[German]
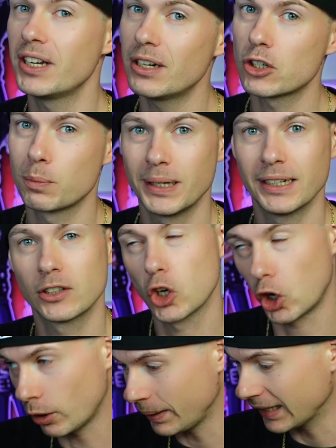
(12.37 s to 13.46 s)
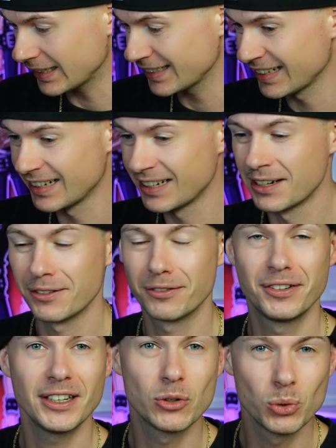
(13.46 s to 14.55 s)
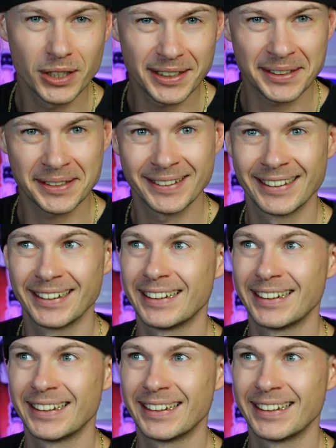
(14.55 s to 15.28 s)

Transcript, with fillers: Videospielen, Comics, Figuren,